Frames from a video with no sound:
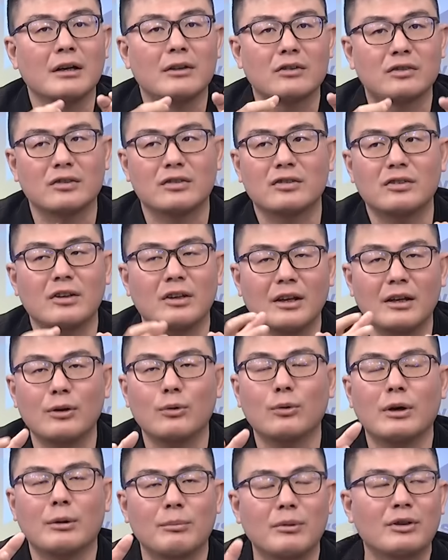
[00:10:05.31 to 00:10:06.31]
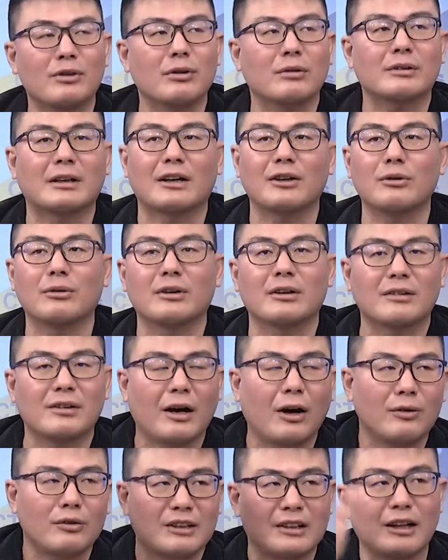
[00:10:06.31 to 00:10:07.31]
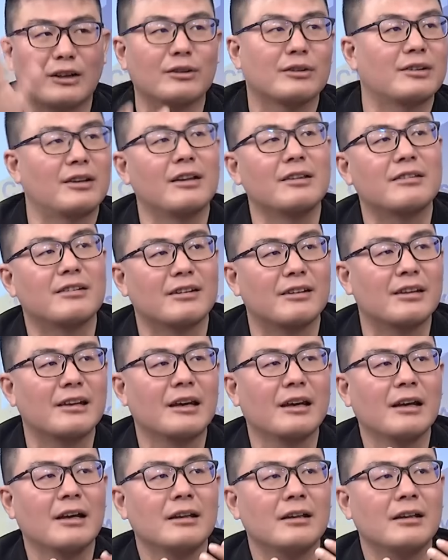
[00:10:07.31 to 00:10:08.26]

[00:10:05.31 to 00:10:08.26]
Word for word: 只是因为民众党用了超级高的成绩，对，